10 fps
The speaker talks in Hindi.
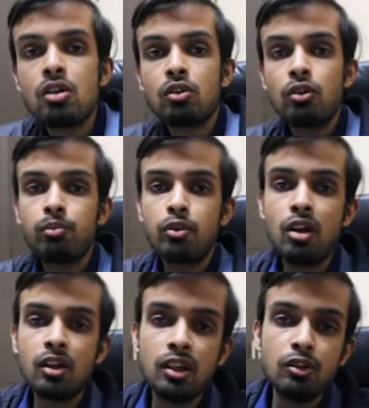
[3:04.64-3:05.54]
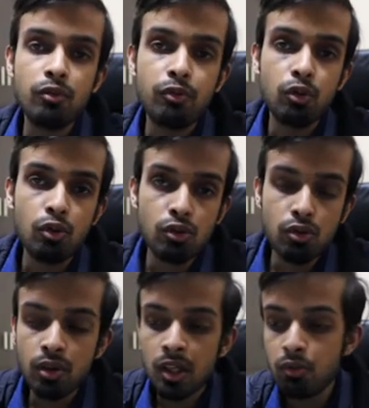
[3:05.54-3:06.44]
तो प्रोडक्ट की जो फ़ोटोज़
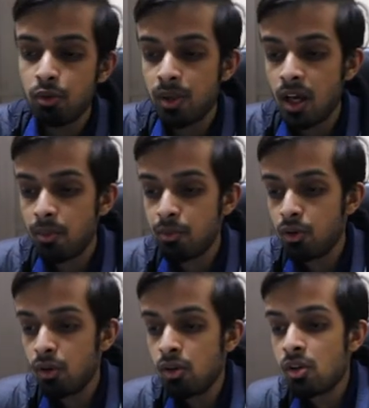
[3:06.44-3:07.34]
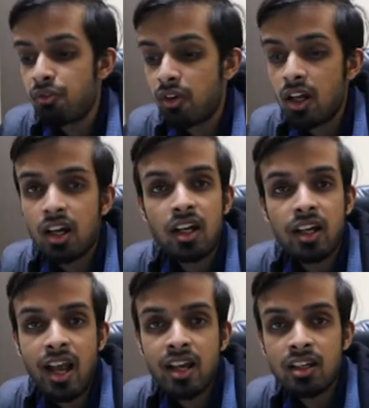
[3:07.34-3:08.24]
होंगी वो भी आपको अलग
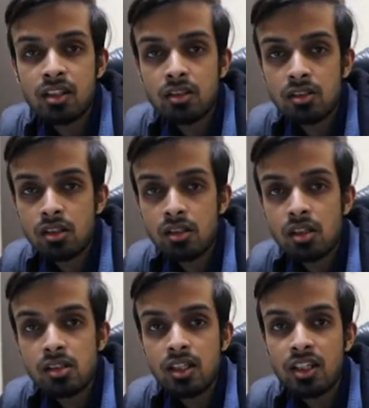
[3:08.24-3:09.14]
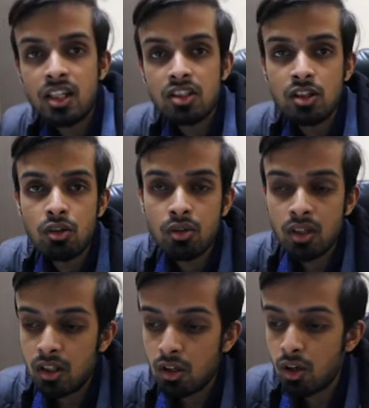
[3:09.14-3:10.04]
अलग एंगल्स से खींचनी
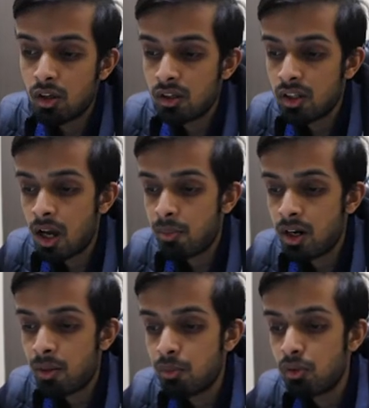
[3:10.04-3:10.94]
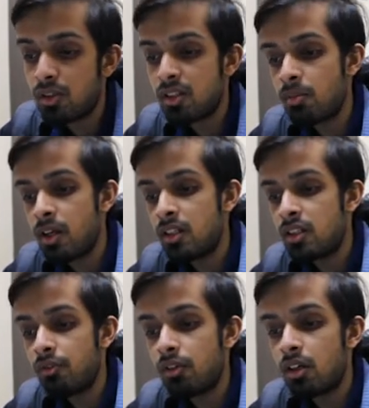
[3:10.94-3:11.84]
होंगी और यहाँ पर आपको जैसे मान
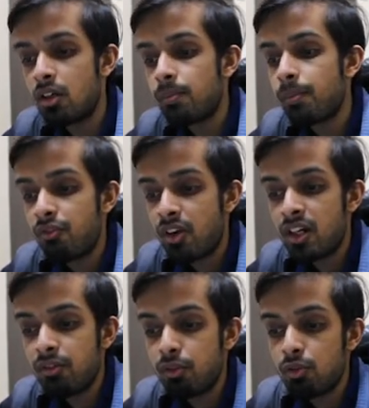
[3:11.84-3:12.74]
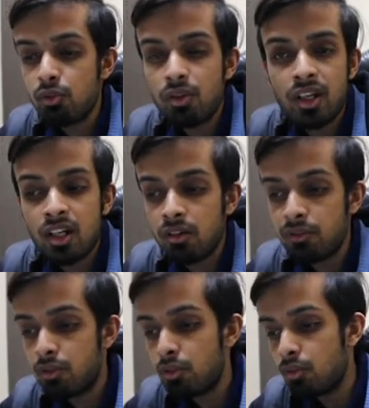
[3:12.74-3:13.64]
लीजिए फ्रंट व्यू इनर
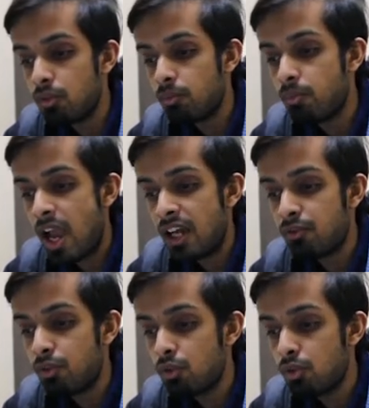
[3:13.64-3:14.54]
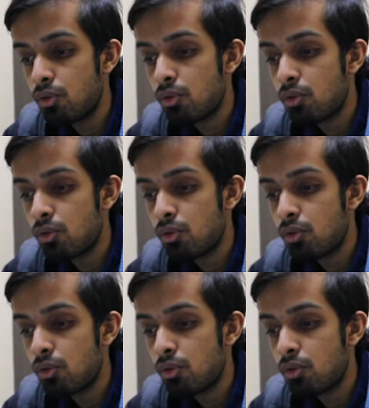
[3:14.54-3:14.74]
व्यू बैक व्यू